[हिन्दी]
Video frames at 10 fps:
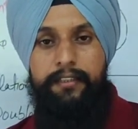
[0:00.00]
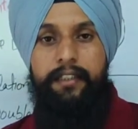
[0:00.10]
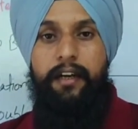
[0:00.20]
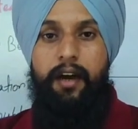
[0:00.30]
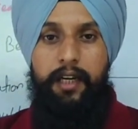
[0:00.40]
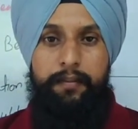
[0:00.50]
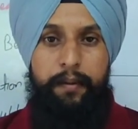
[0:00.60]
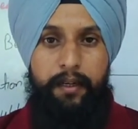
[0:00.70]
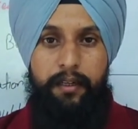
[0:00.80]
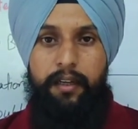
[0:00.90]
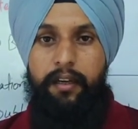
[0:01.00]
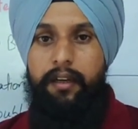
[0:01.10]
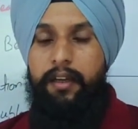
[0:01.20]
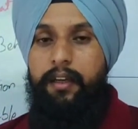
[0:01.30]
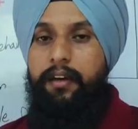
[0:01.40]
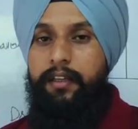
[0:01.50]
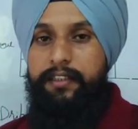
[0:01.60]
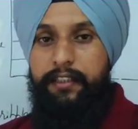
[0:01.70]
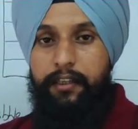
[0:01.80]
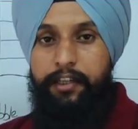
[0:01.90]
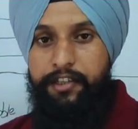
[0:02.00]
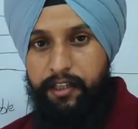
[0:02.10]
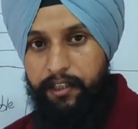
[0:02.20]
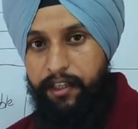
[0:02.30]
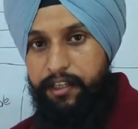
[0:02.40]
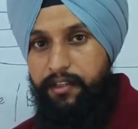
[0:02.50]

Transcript: किसी का हाथ पकड़ना किसी का टी शर्ट